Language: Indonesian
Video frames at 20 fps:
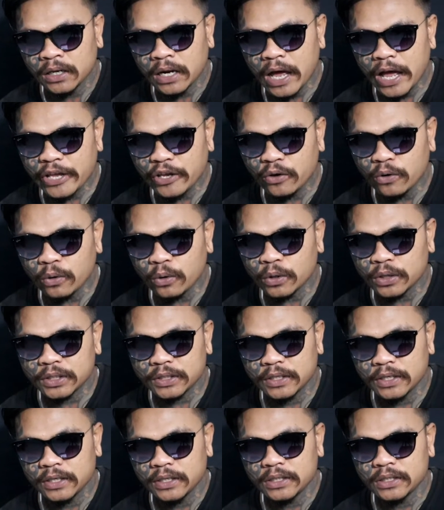Lanjut.
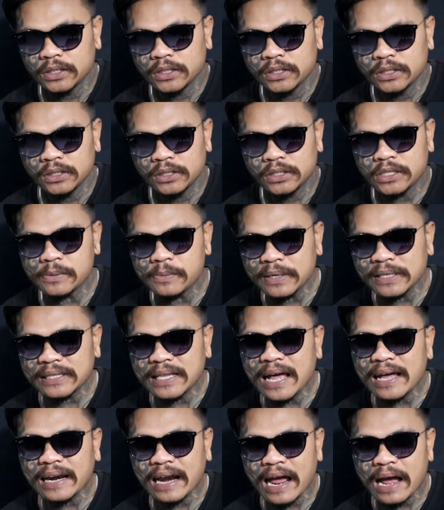
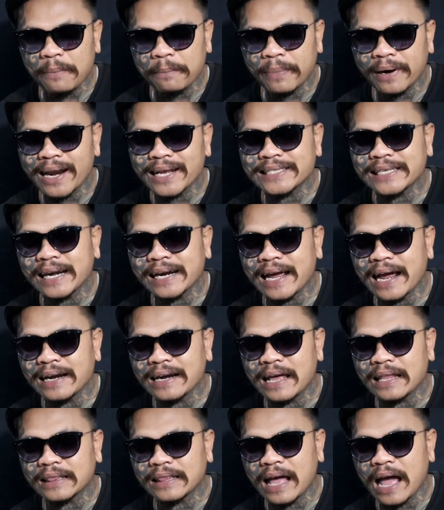Sementara berdasarkan
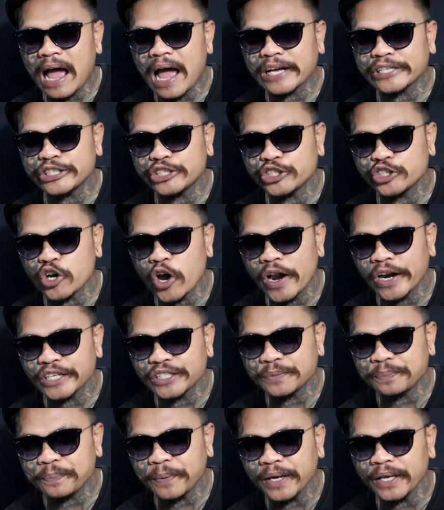data
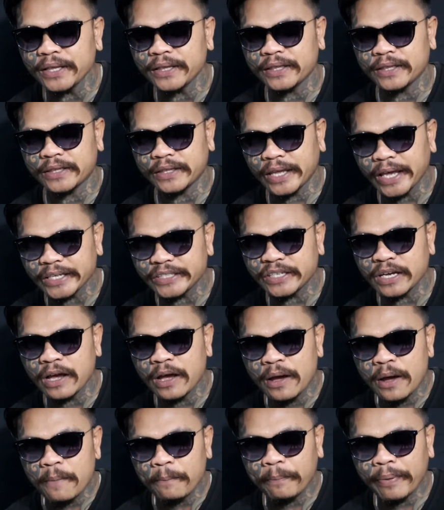Asocialis Pintes
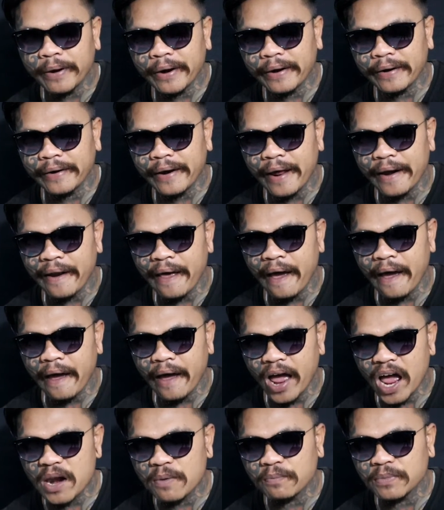
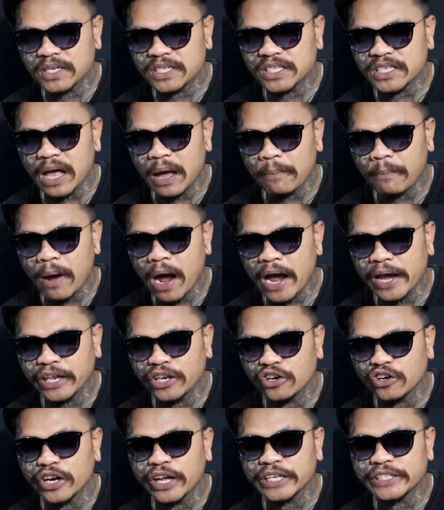Perdanaan Bersama
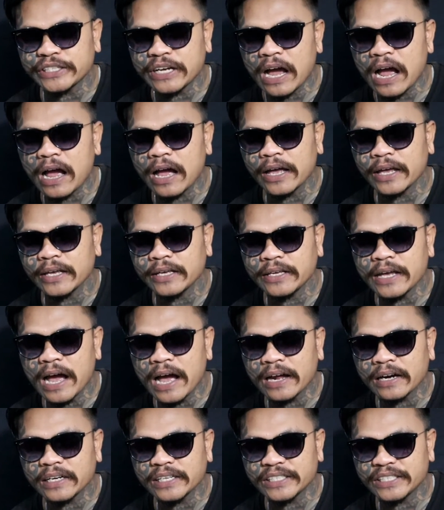Indonesia
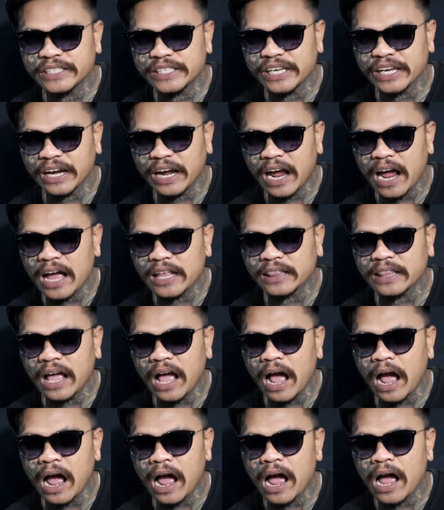yang disingkat
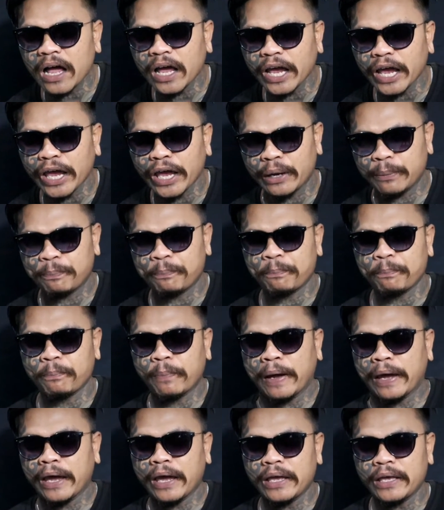
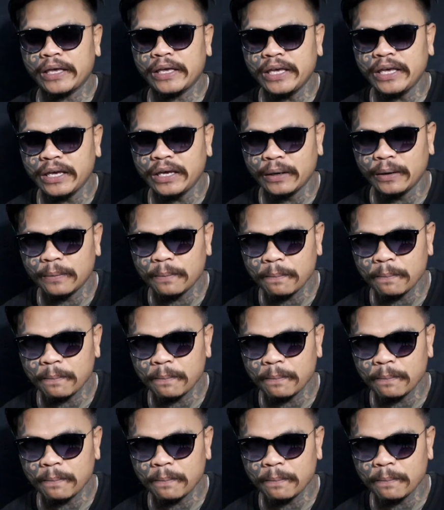AFPI e